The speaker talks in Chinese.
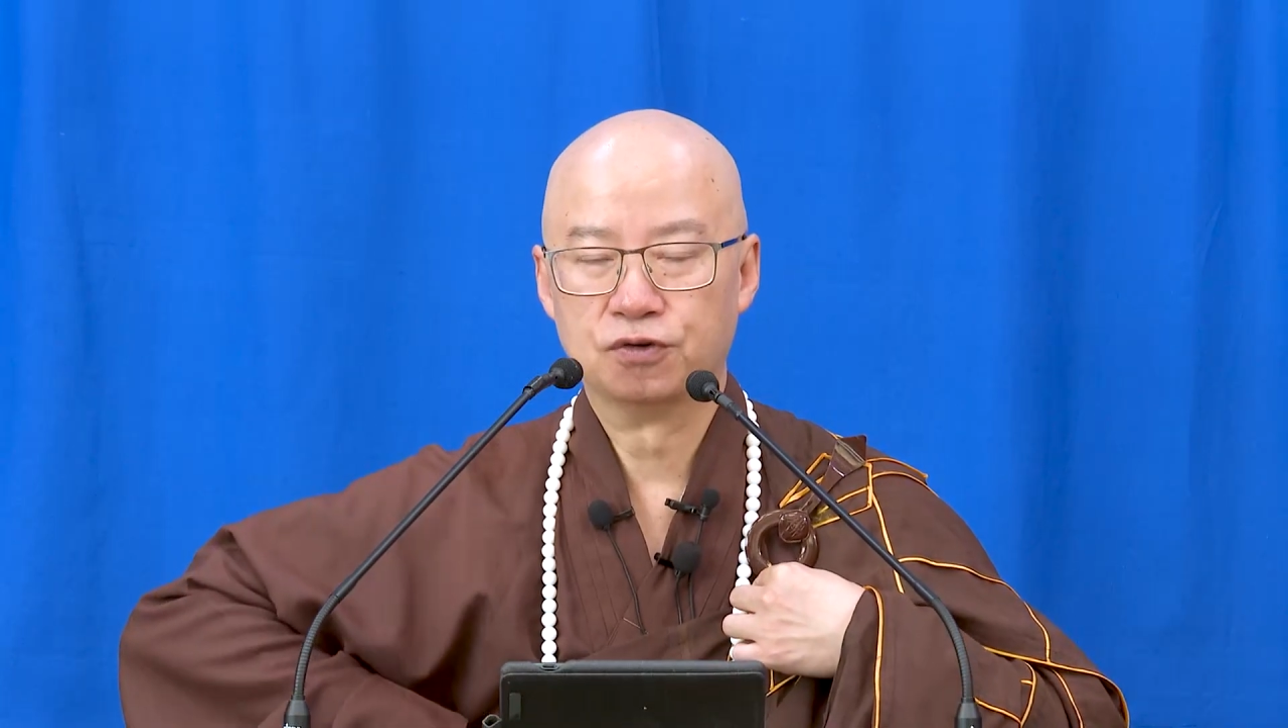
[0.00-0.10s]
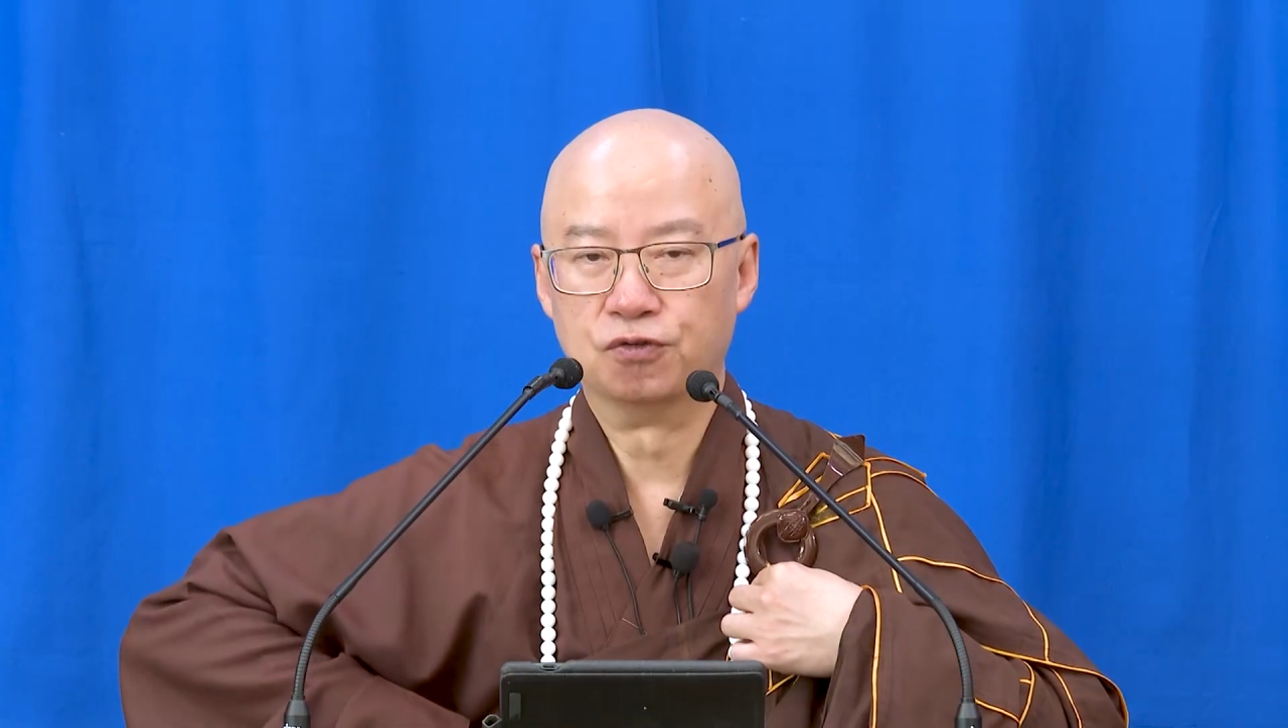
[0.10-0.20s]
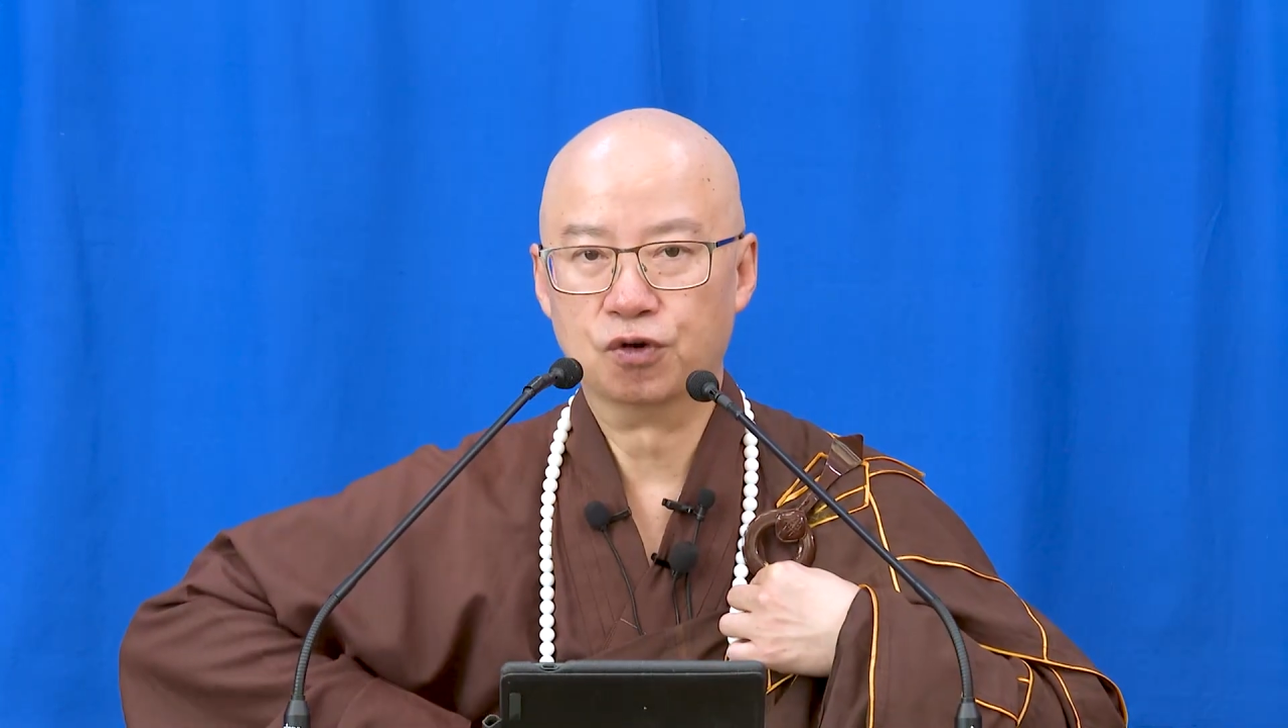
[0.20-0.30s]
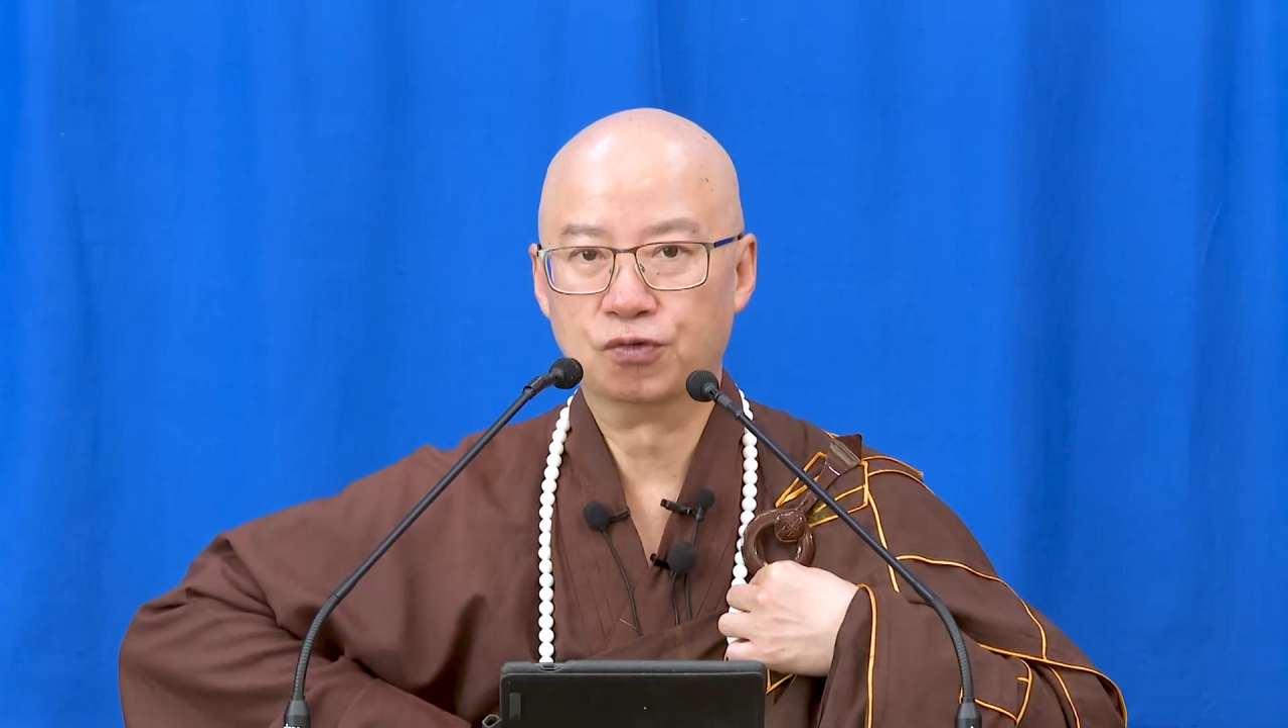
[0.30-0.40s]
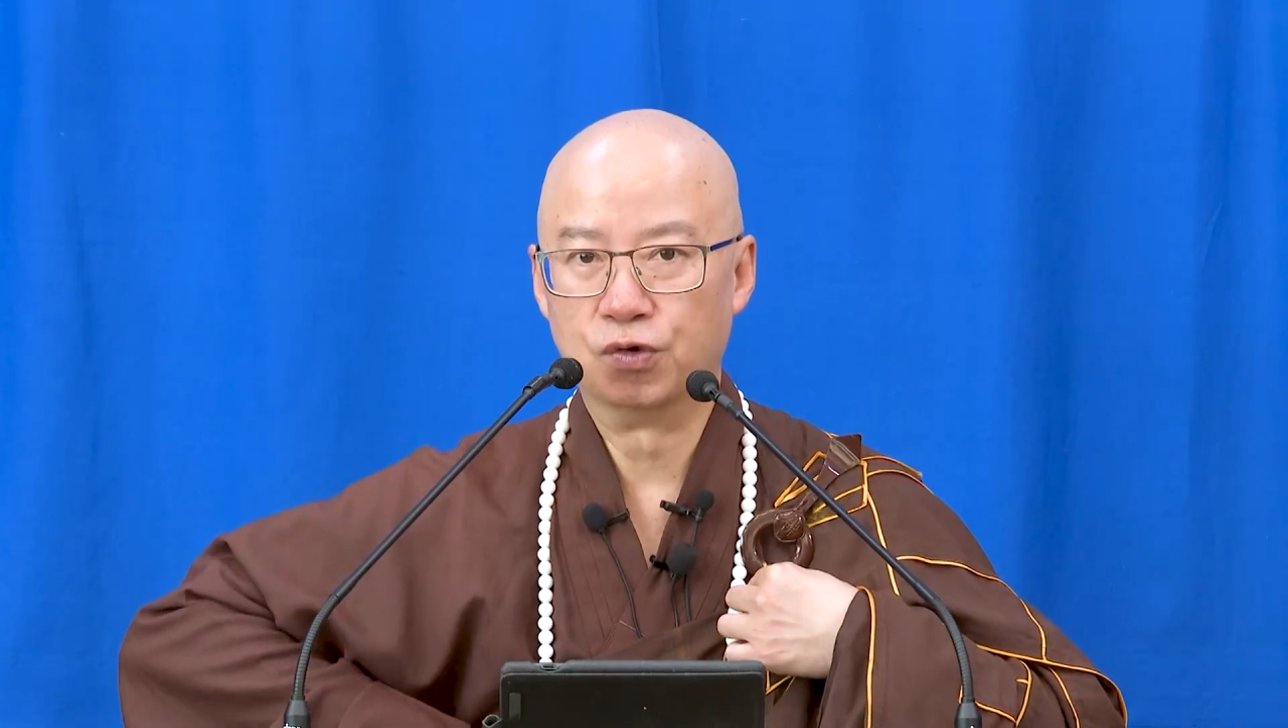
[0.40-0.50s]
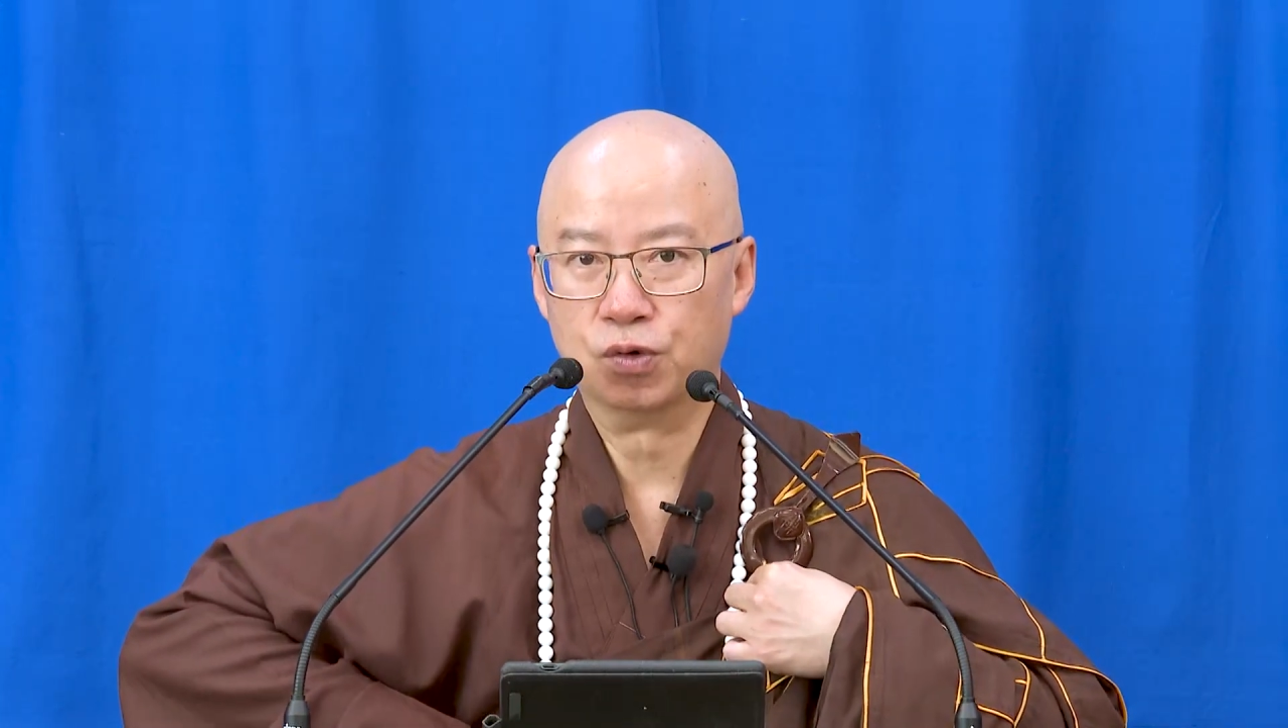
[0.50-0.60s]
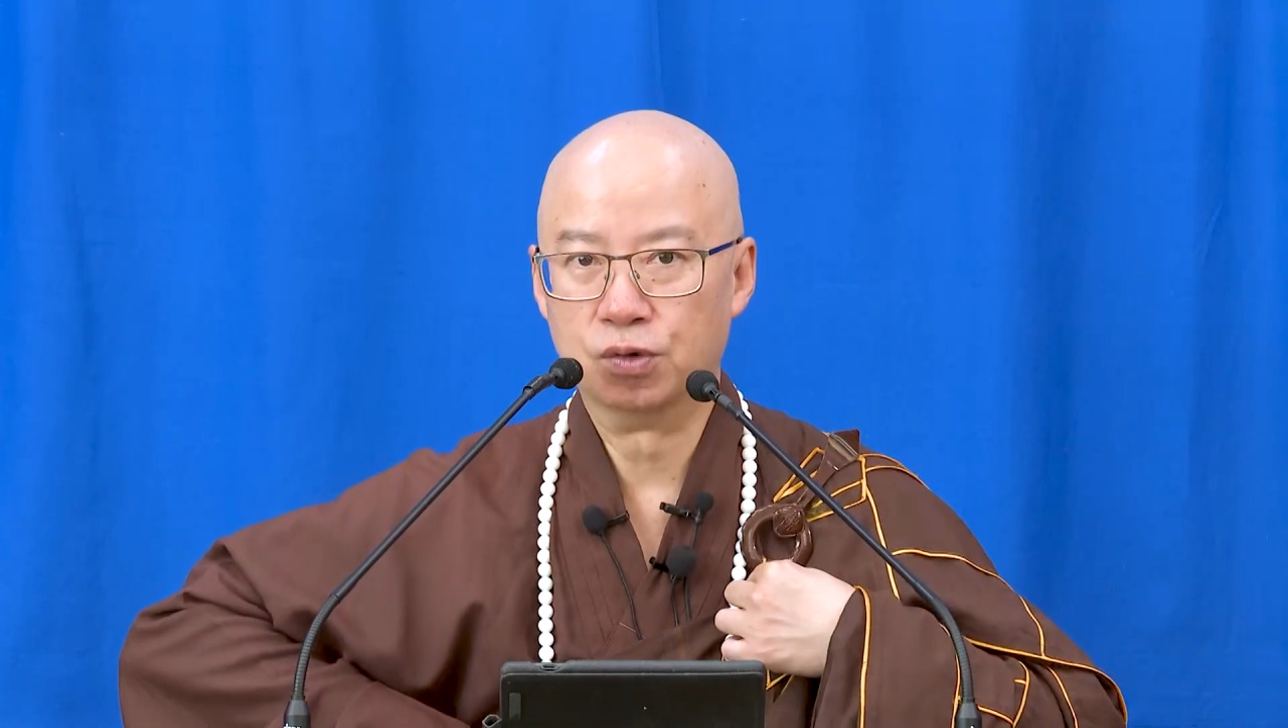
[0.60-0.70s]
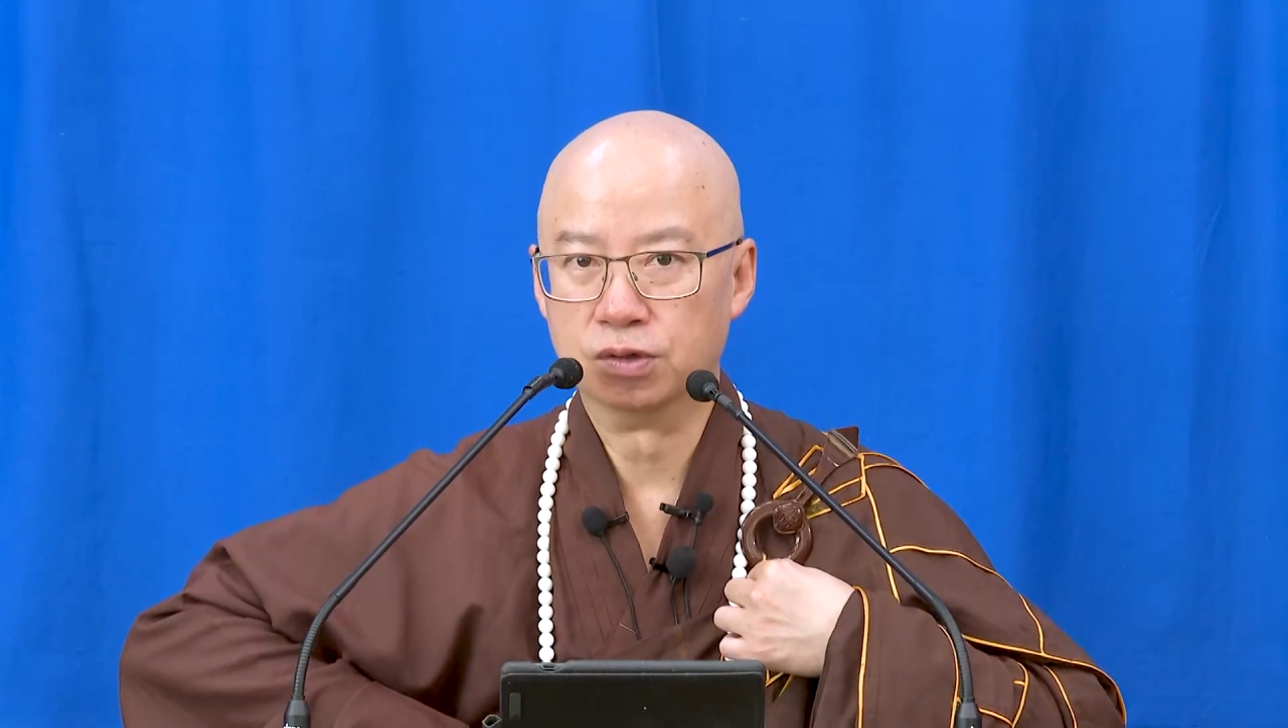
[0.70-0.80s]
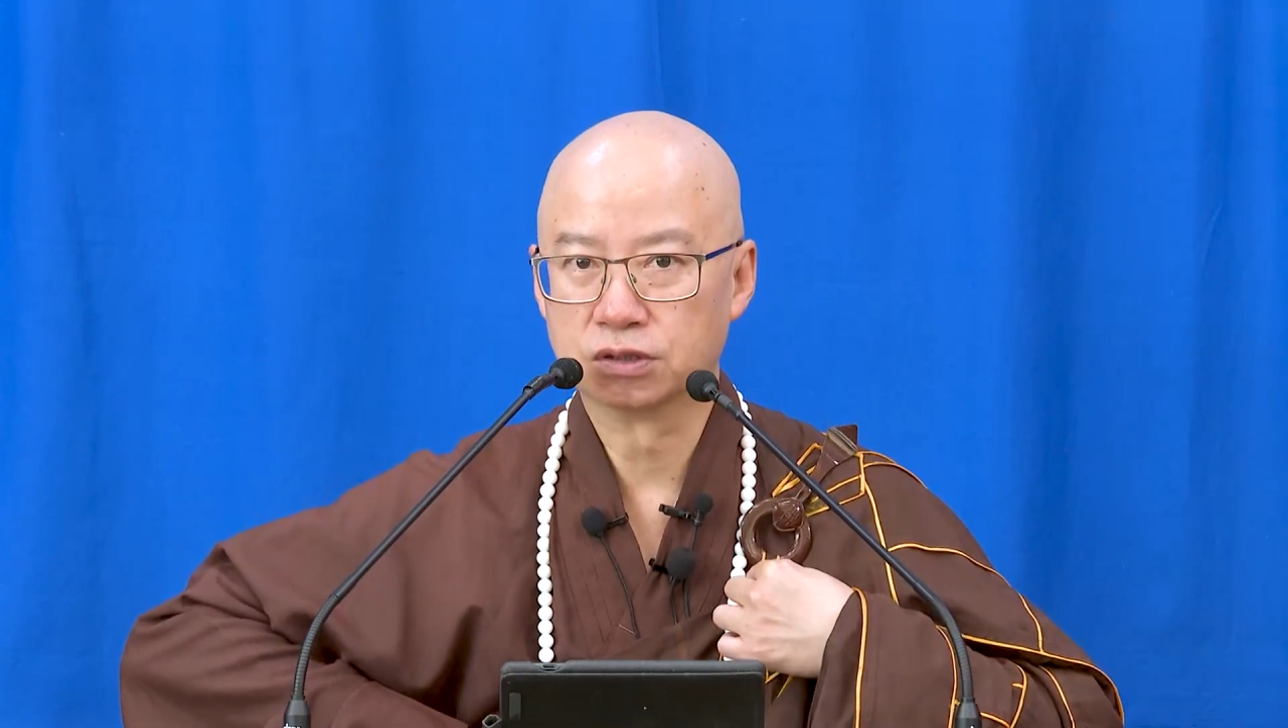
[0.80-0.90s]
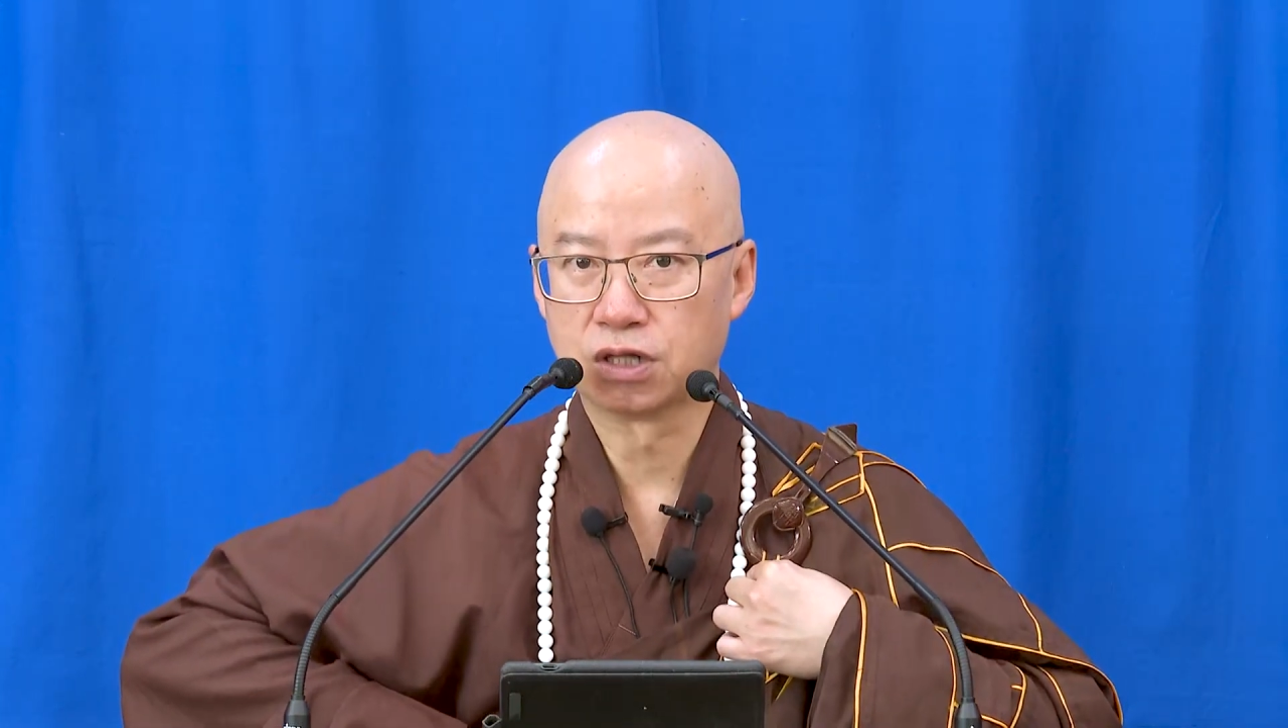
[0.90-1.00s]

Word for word: 佛佛